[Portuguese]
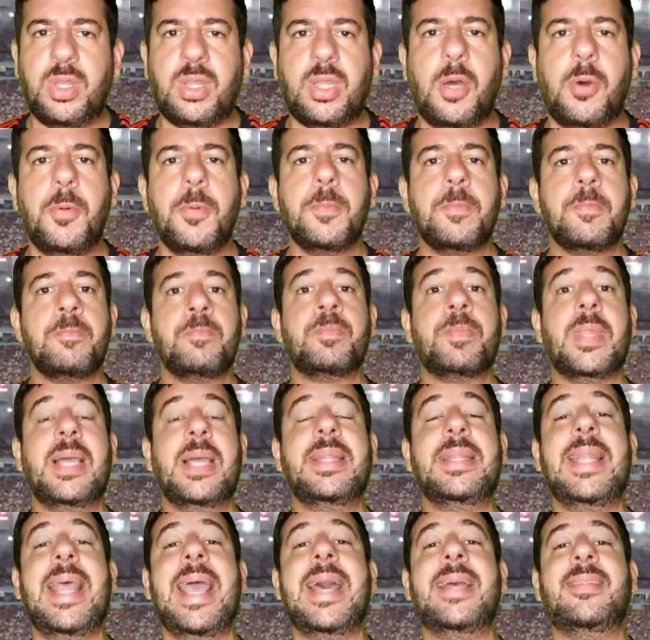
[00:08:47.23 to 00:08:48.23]
Então,
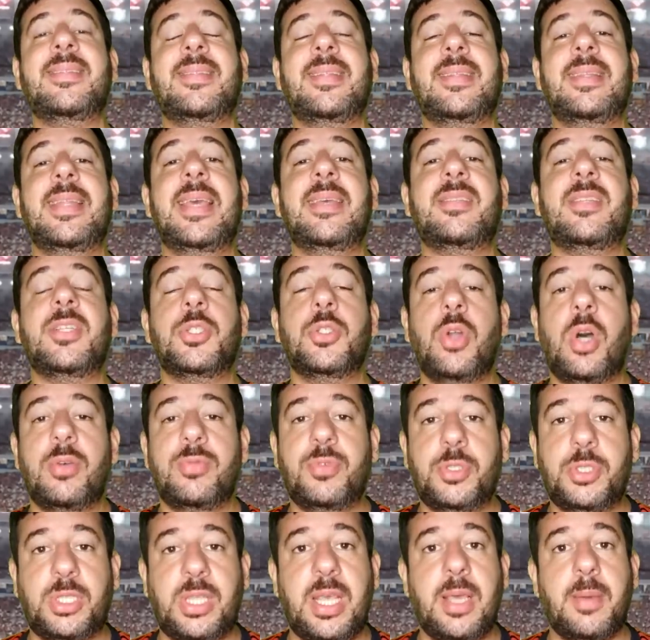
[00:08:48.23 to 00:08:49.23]
nessa, nesses
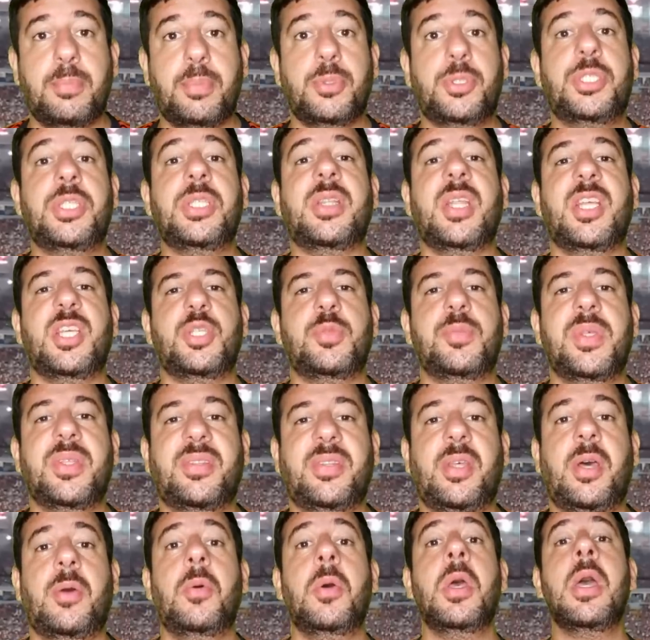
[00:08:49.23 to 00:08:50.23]
novos tempos de
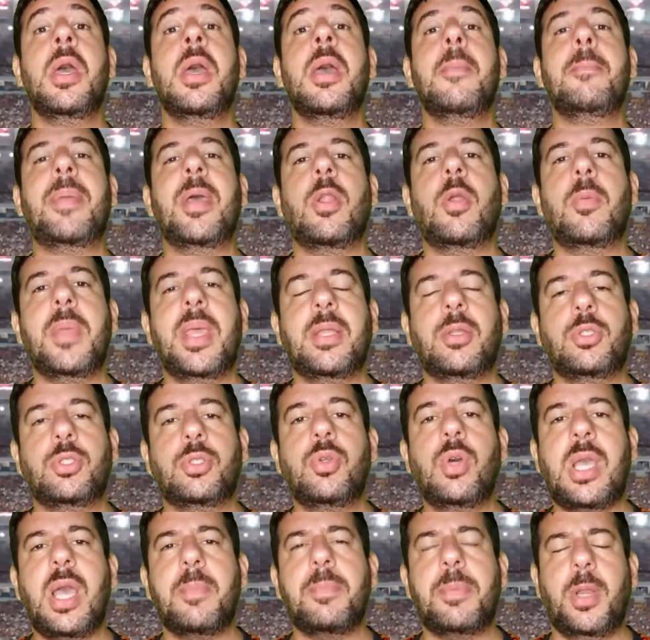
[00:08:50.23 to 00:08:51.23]
transmissão, pelo menos
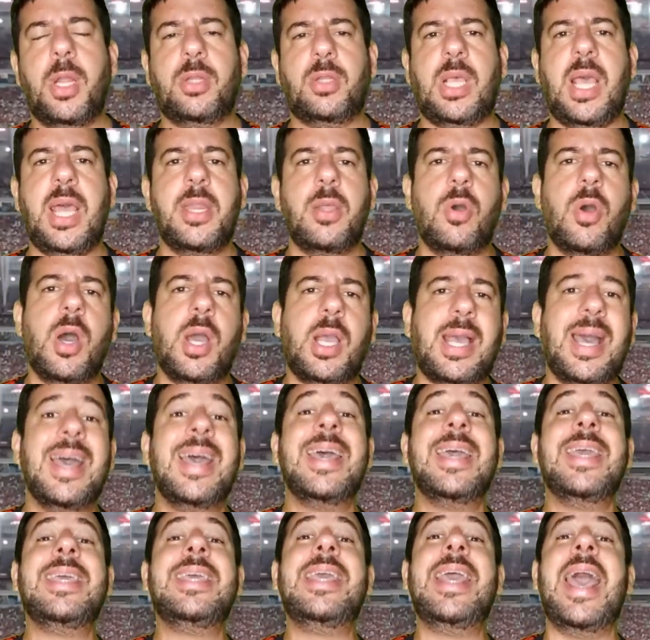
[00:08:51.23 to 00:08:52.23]
no Campeonato
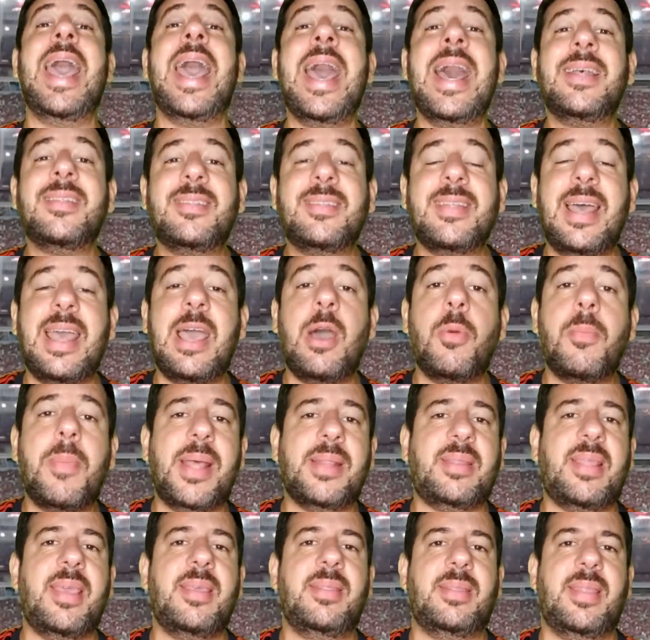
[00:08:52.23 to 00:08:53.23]
Carioca, e essa é
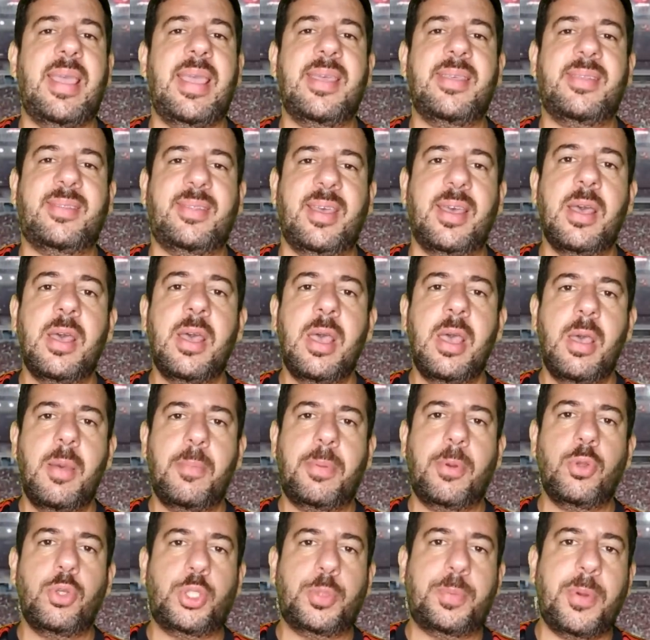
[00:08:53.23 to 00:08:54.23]
uma tendência
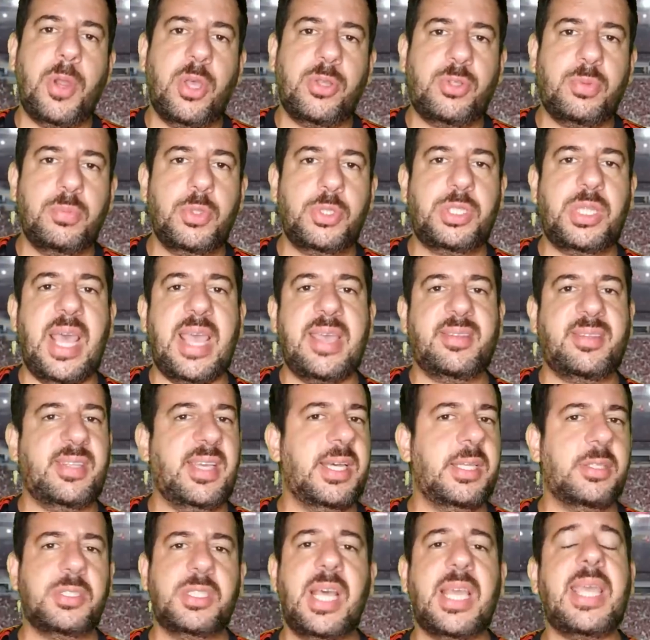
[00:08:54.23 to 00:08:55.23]
para os próximos 10
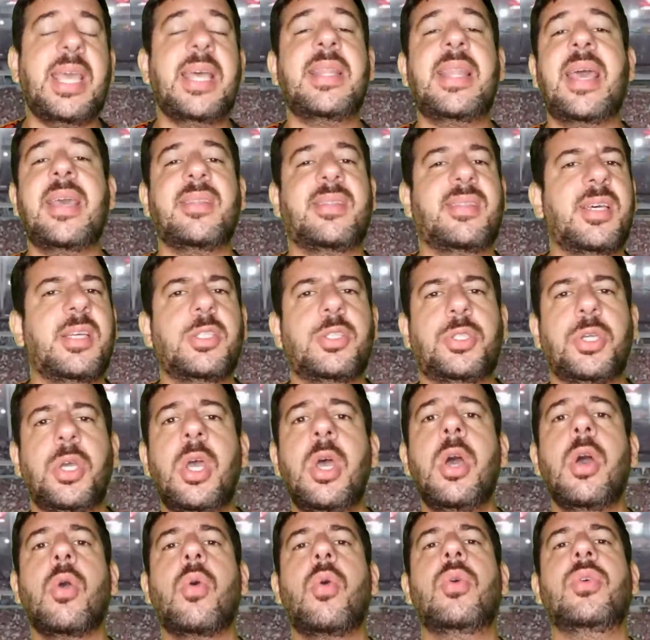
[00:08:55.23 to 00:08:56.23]
anos, daqui a 10 anos,
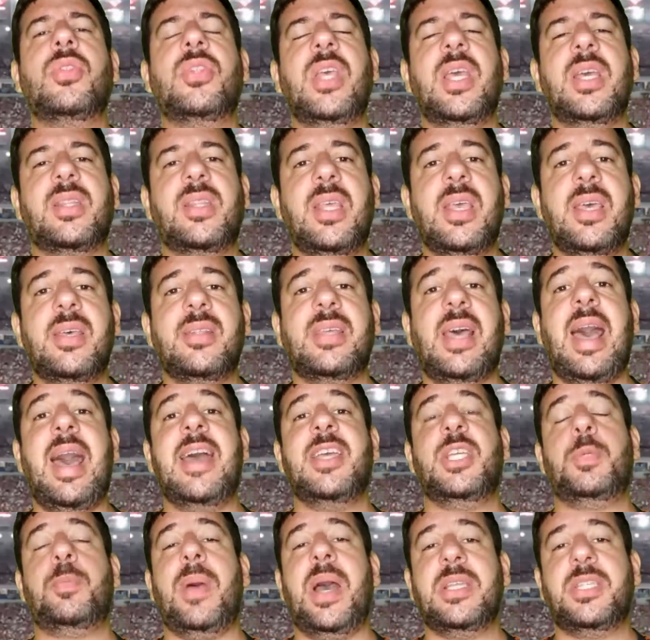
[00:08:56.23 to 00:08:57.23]
com certeza,
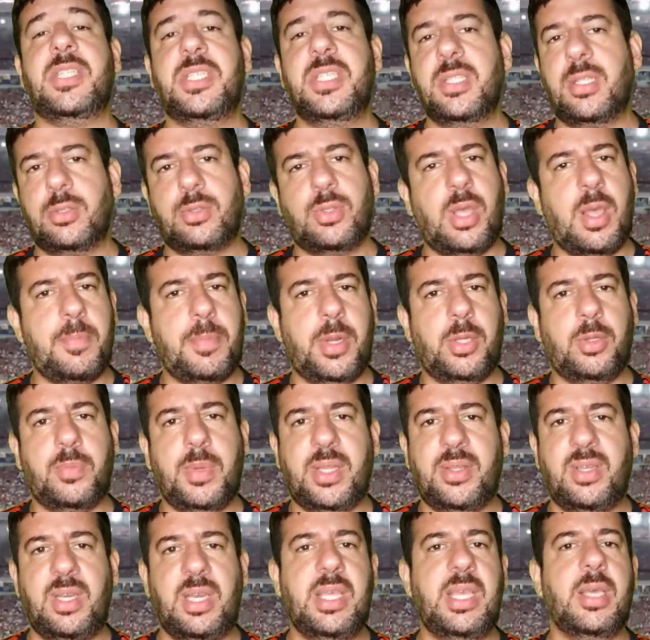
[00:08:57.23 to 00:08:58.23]
as partidas do Campeonato
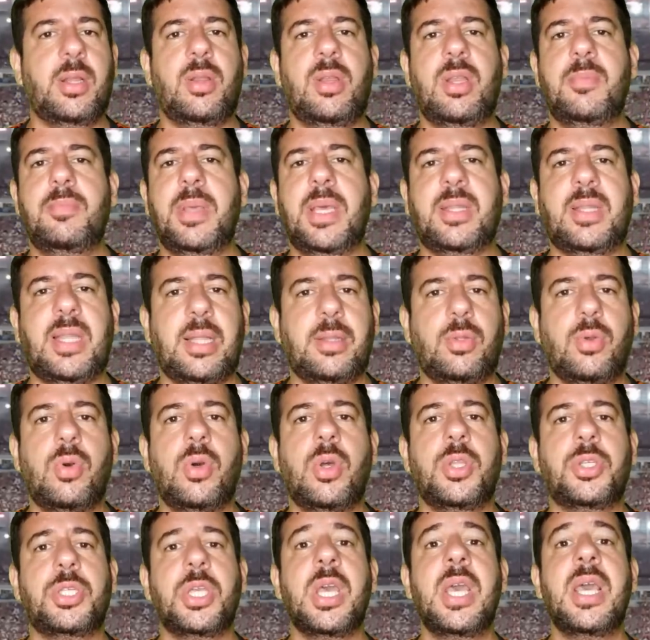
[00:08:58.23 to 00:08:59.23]
Brasileiro,
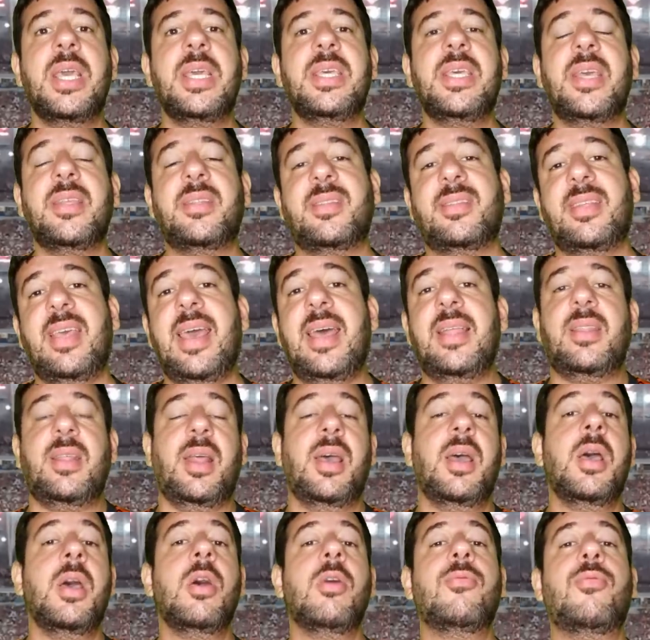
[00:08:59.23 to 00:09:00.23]
Libertadores e
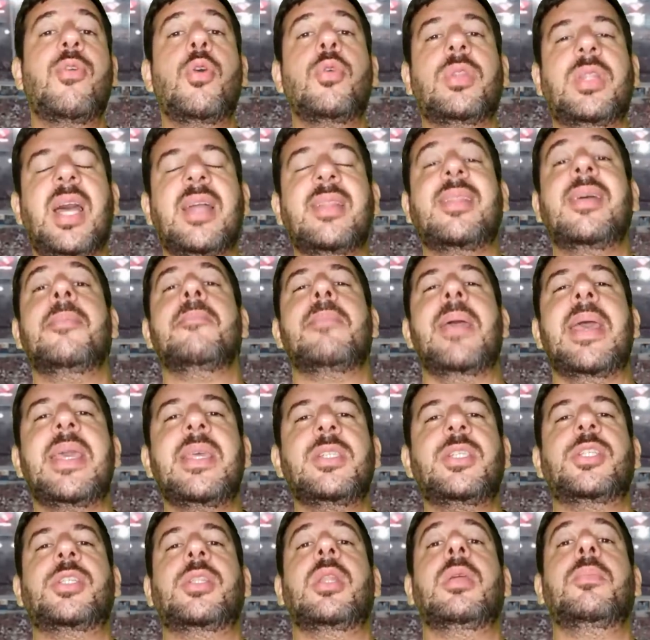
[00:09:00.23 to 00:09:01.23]
etc., vão estar tá
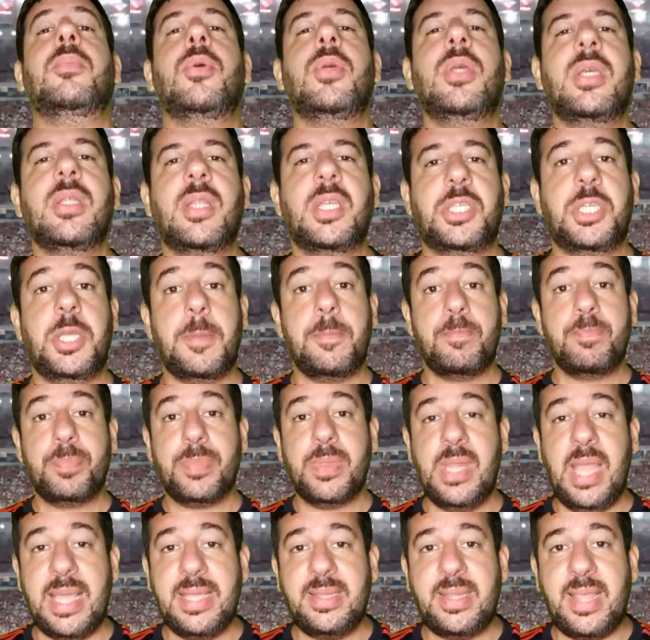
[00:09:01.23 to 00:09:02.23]
também distribuídas na